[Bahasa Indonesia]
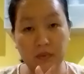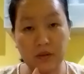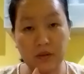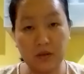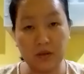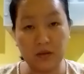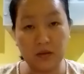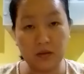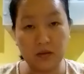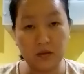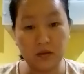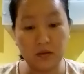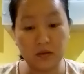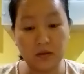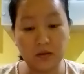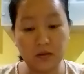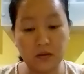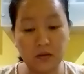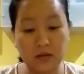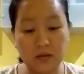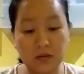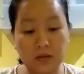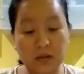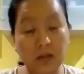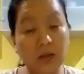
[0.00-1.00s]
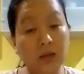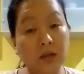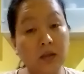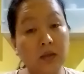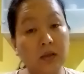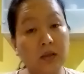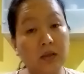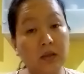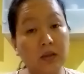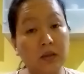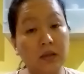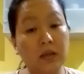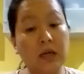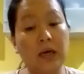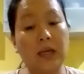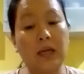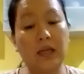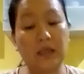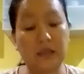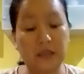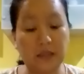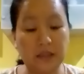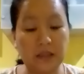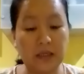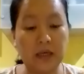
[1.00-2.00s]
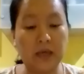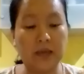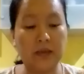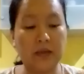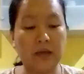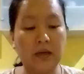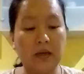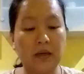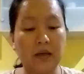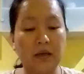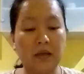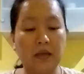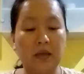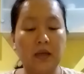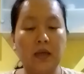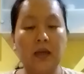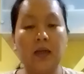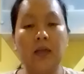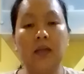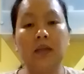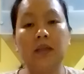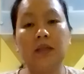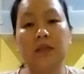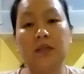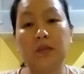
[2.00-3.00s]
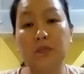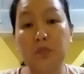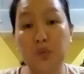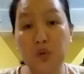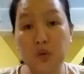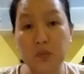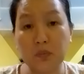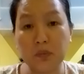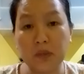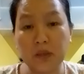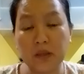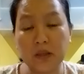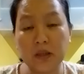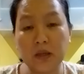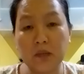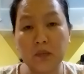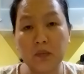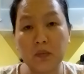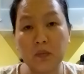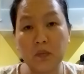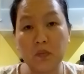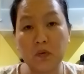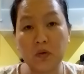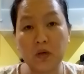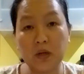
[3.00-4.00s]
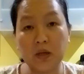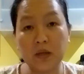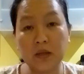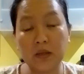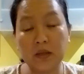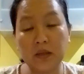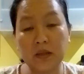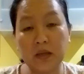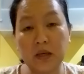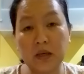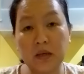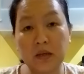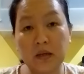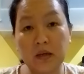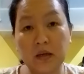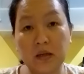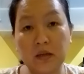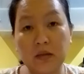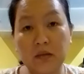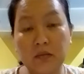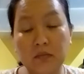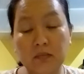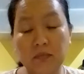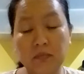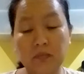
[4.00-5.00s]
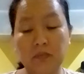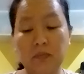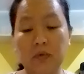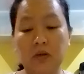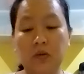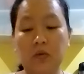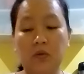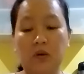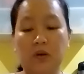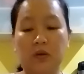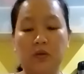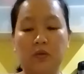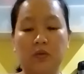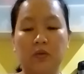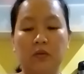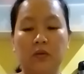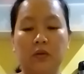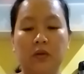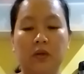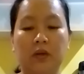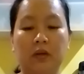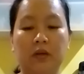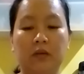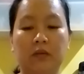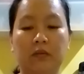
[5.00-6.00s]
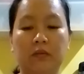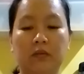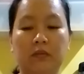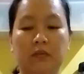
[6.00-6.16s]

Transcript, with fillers: Eh, ke Galatia ya. Sebelum kita memulai kita akan berdoa dulu ya.